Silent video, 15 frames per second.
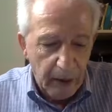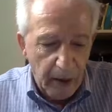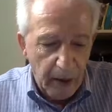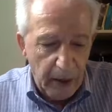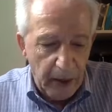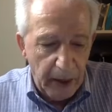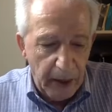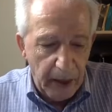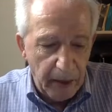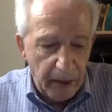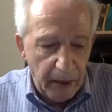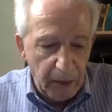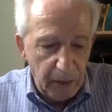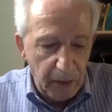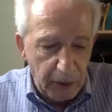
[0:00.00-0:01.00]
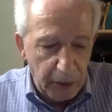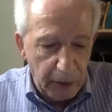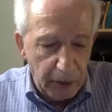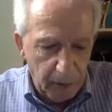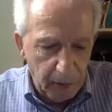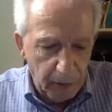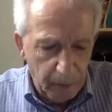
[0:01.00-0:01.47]
eh,
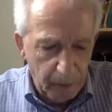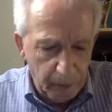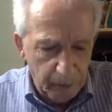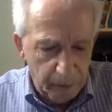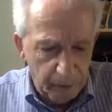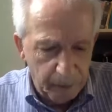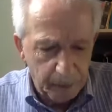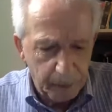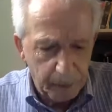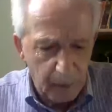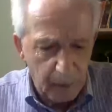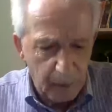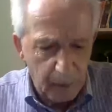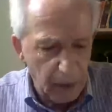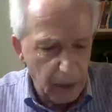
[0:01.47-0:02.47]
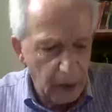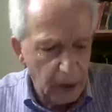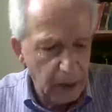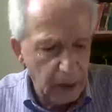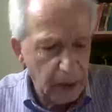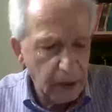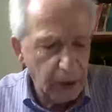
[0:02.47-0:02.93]
vedete, mm?
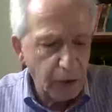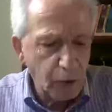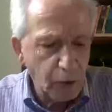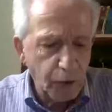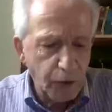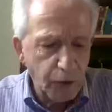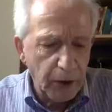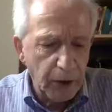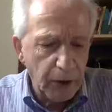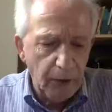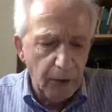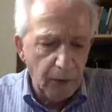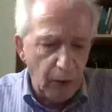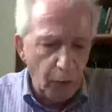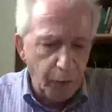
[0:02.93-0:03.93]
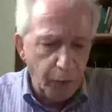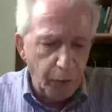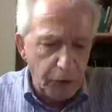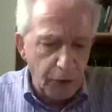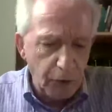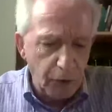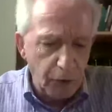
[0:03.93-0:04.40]
che succede a livello
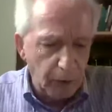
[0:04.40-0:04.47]
fisico,